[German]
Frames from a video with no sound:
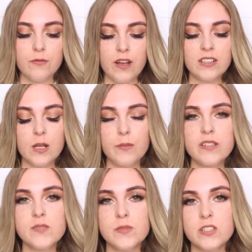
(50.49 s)
Fangt am
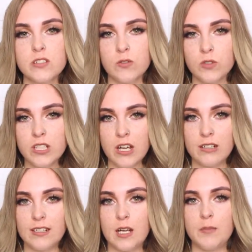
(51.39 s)
besten mit den
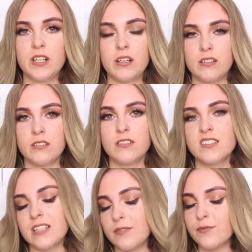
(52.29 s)
unteren Klammern an.
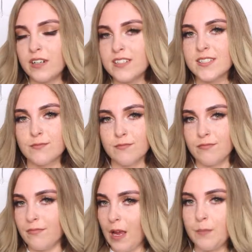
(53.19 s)
Dann fällt es
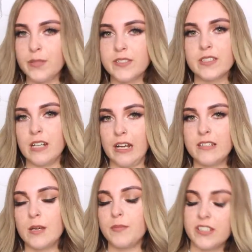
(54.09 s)
ein bisschen
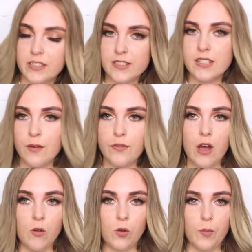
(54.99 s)
leichter, habe ich jetzt die
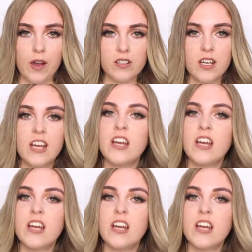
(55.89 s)
Erfahrung gemacht.